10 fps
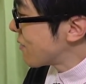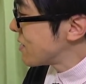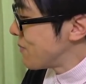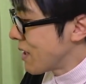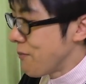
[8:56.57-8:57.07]
楽
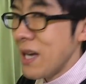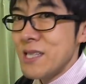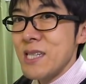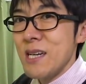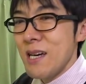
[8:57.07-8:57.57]
しみが毎
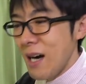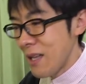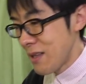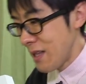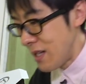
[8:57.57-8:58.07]
日
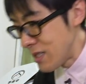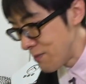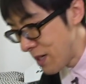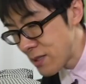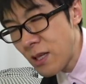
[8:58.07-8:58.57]
あったり
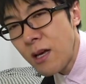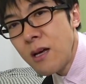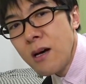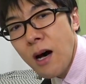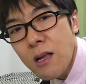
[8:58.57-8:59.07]
しまして
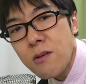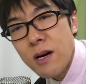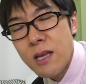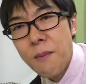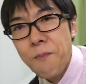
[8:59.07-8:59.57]
あと
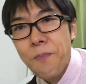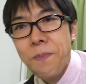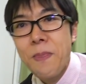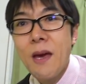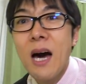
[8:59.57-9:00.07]
はね
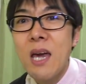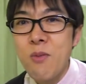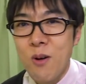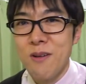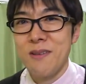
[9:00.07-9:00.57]

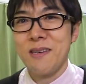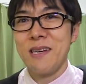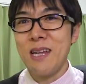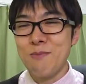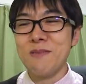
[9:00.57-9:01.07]

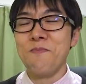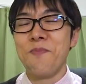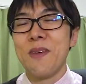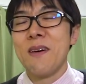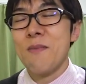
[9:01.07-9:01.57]
iPhone11
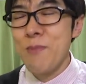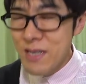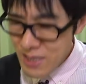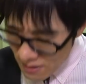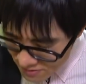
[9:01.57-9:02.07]

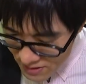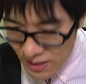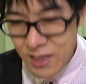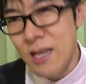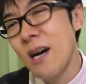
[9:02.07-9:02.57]
めちゃく
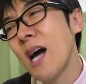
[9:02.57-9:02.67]
ちゃいい。